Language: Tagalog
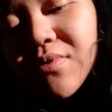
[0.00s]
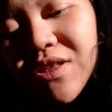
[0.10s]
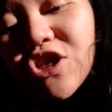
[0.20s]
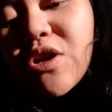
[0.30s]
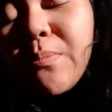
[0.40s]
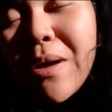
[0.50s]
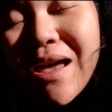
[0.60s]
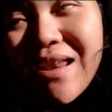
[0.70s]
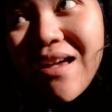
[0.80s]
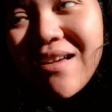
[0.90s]
Hindi siya
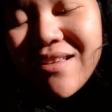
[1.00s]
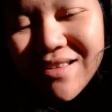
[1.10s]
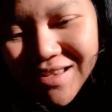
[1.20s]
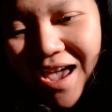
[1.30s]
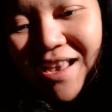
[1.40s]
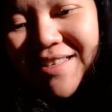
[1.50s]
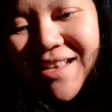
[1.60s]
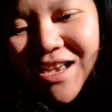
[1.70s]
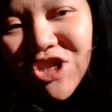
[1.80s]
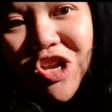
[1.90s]
parang
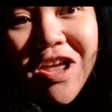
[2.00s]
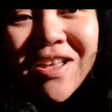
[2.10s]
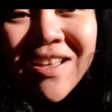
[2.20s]
icing nga siya.